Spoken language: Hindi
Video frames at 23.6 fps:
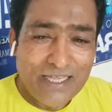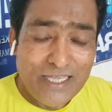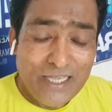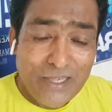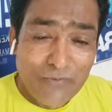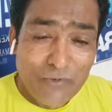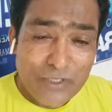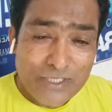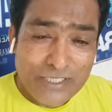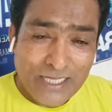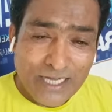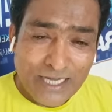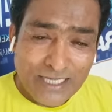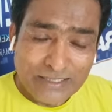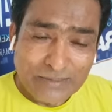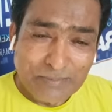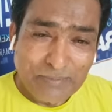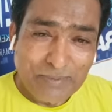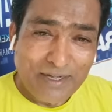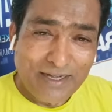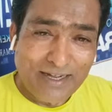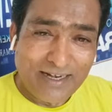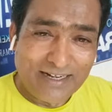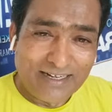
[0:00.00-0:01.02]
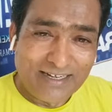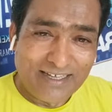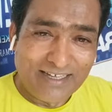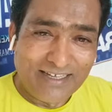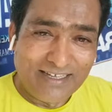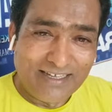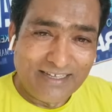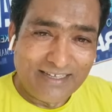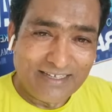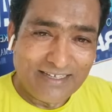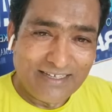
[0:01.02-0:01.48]
ये वो सात पहाड़
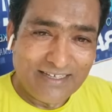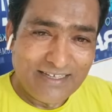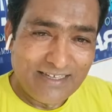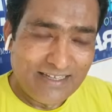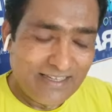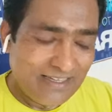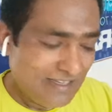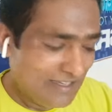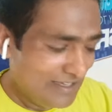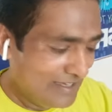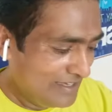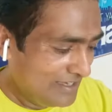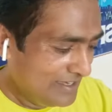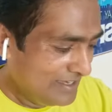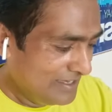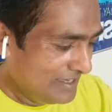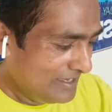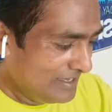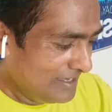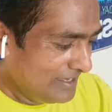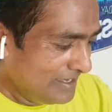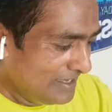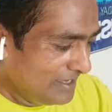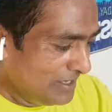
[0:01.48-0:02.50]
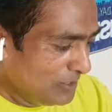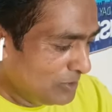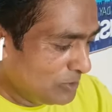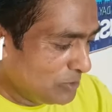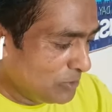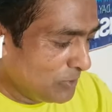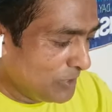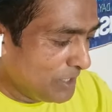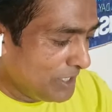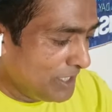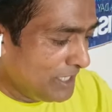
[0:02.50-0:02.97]
हैं
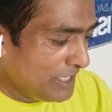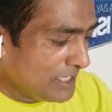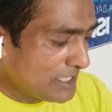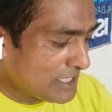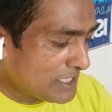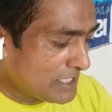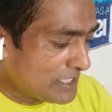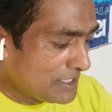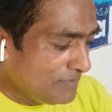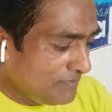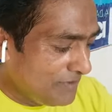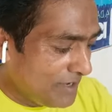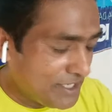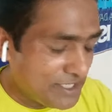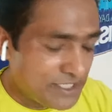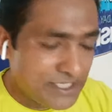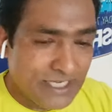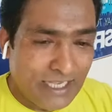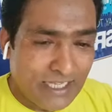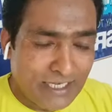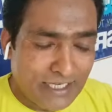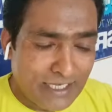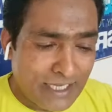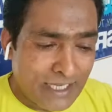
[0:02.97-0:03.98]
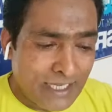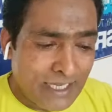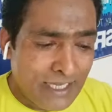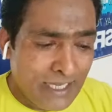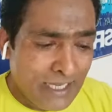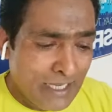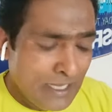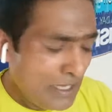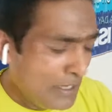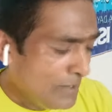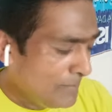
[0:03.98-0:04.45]
तो इस वेश्या ने
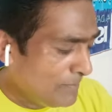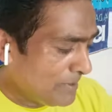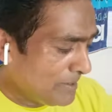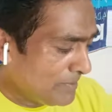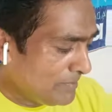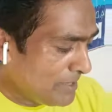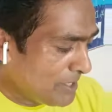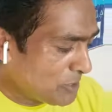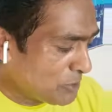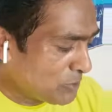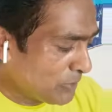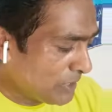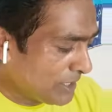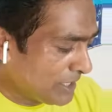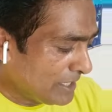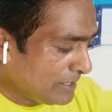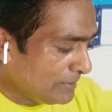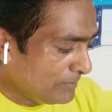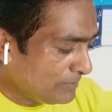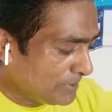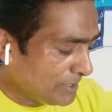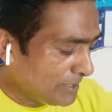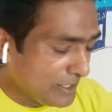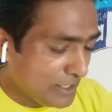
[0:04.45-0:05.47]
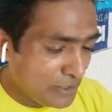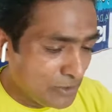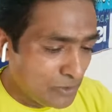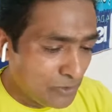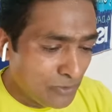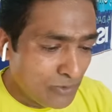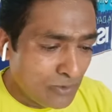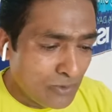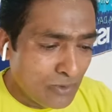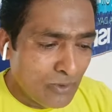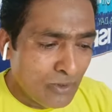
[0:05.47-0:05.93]
परमेश्वर के
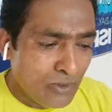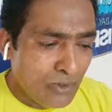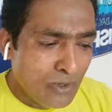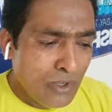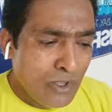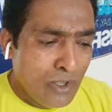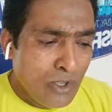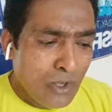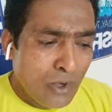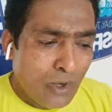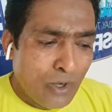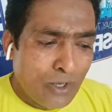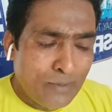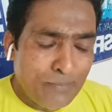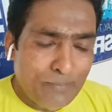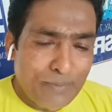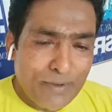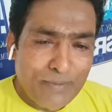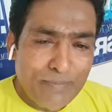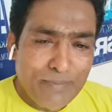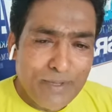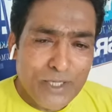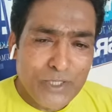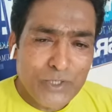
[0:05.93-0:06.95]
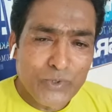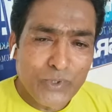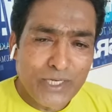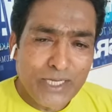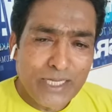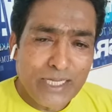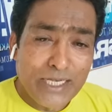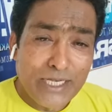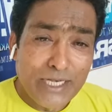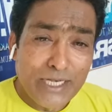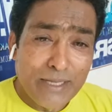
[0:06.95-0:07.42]
प्रेरितों को और परमेश्वर
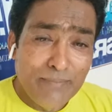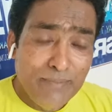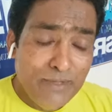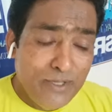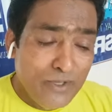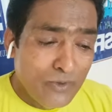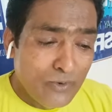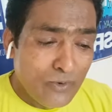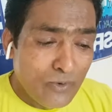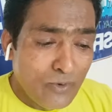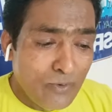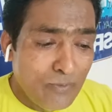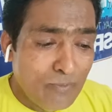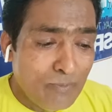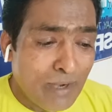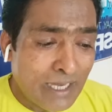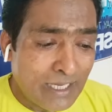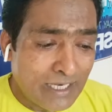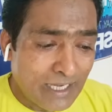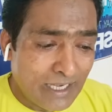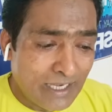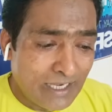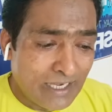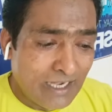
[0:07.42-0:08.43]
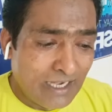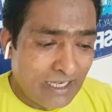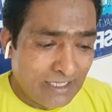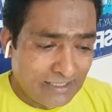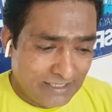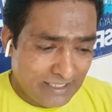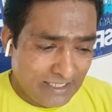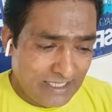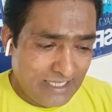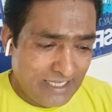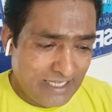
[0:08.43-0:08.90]
के नबियों को मारा
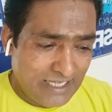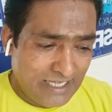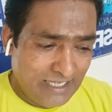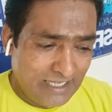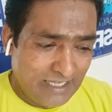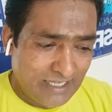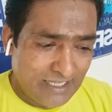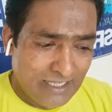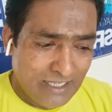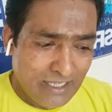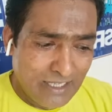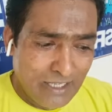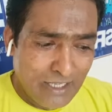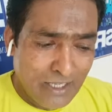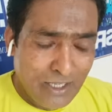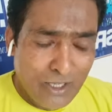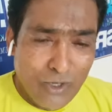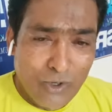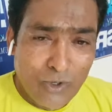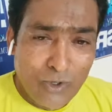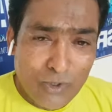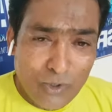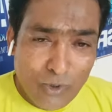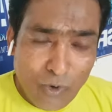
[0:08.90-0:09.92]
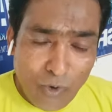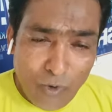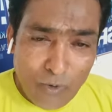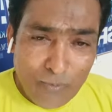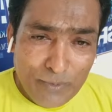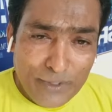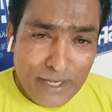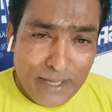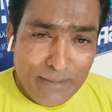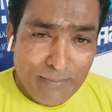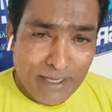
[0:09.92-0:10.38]
घात किया है
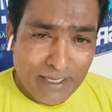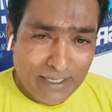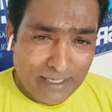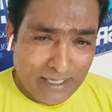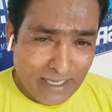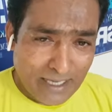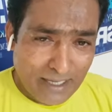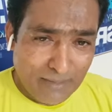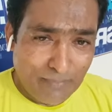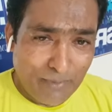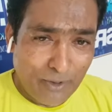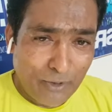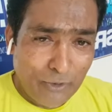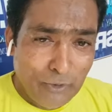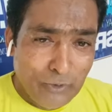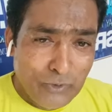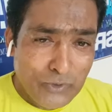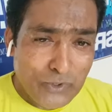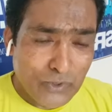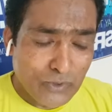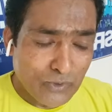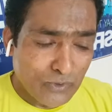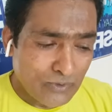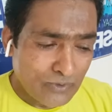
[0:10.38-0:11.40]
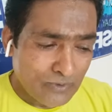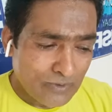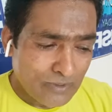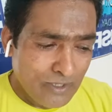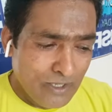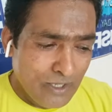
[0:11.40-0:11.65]
रोम ने मारा है पलूस को